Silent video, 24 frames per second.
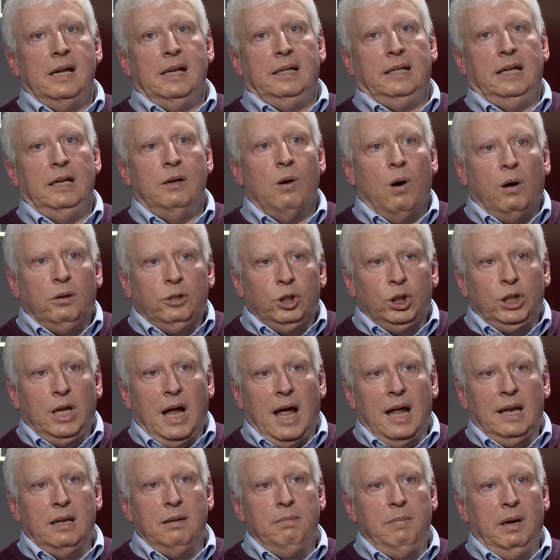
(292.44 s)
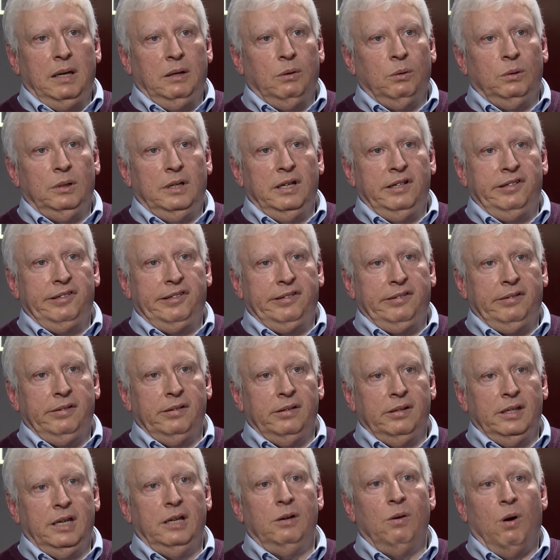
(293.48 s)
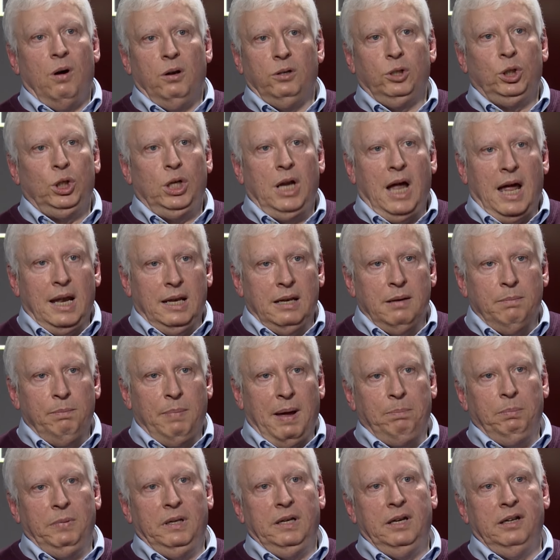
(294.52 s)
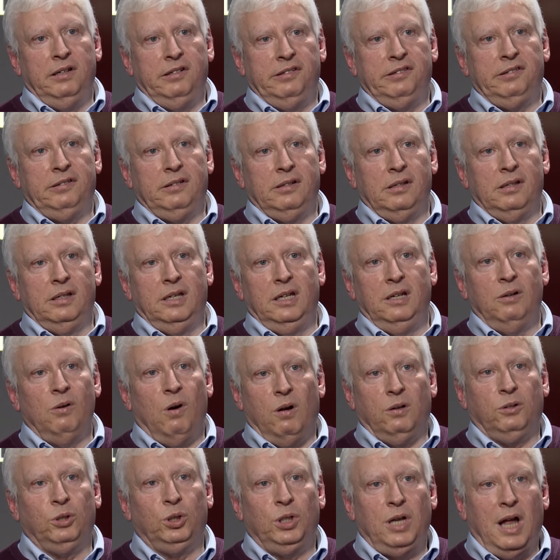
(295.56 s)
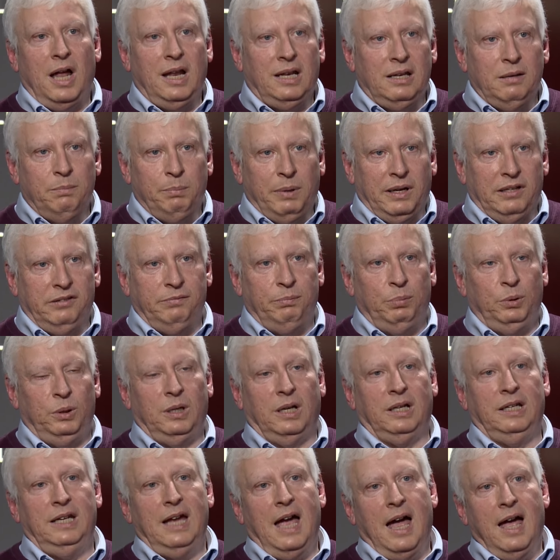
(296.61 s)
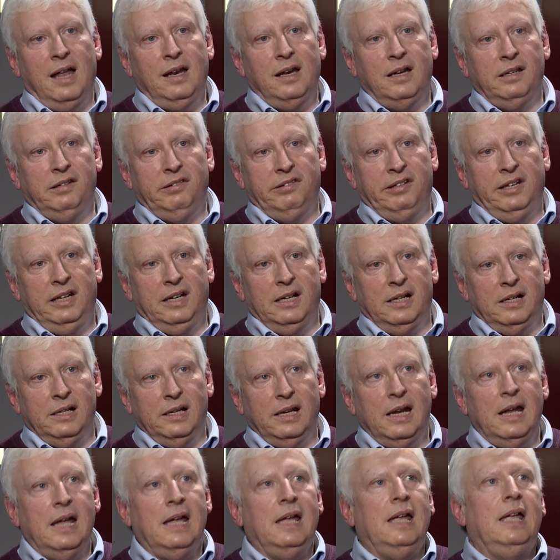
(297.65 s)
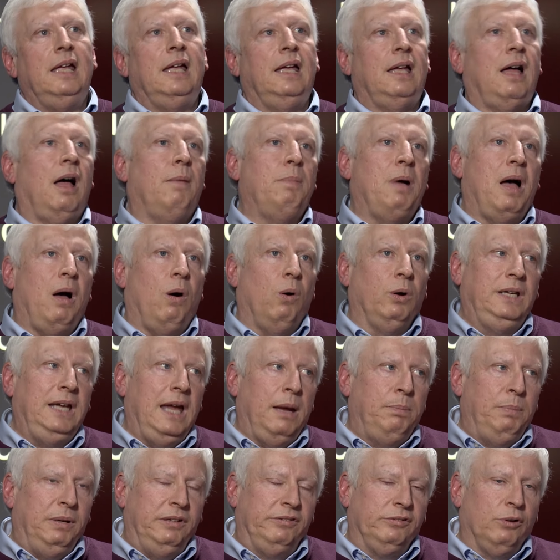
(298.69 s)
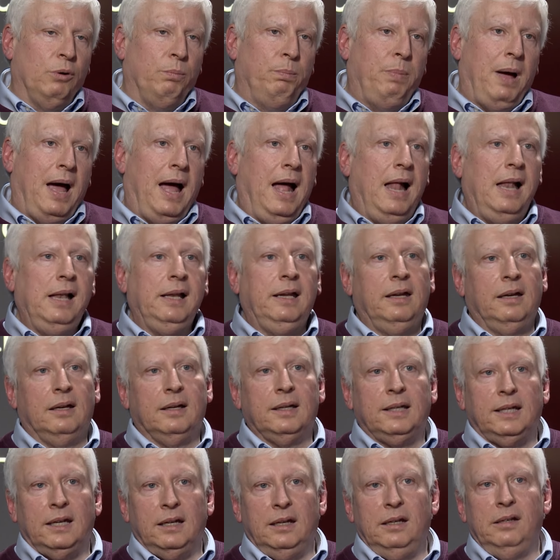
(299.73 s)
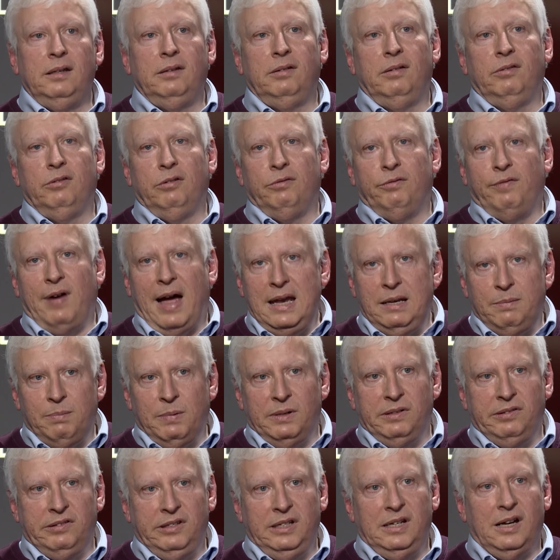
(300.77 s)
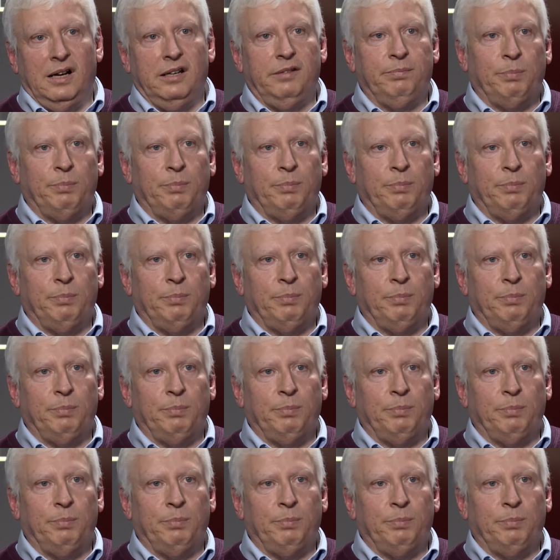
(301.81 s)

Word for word: die Nordstaaten Methodisten, die Nordstaaten Baptisten, die Nordstaaten Presbyterianer zählen aber auch die Episkopalkirche, insoweit man sie als